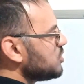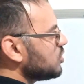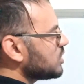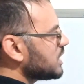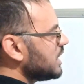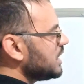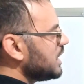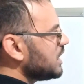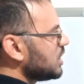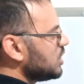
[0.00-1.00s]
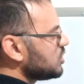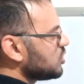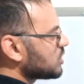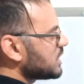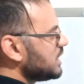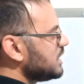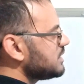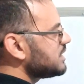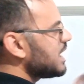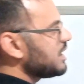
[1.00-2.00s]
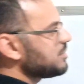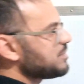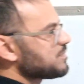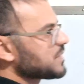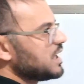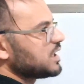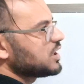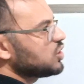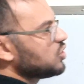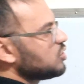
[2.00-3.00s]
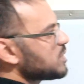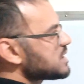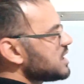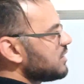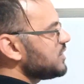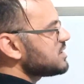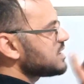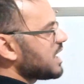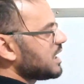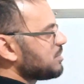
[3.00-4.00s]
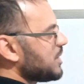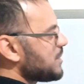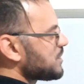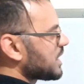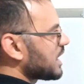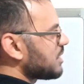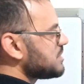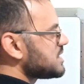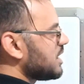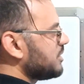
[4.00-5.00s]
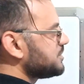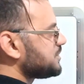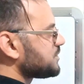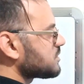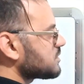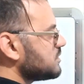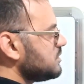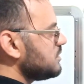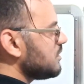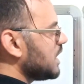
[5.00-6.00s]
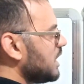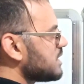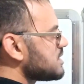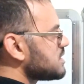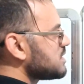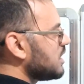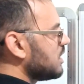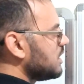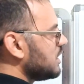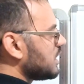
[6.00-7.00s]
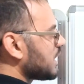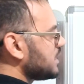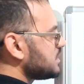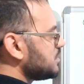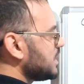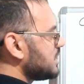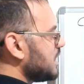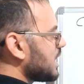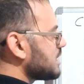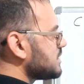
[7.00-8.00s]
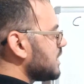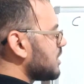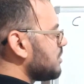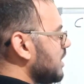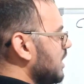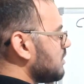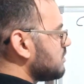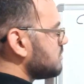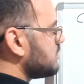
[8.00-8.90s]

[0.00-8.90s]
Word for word: يعطيني يعطيني سالب كيكونوا مختلفين سالب خمسة على ستة قسمة ناقص أربعة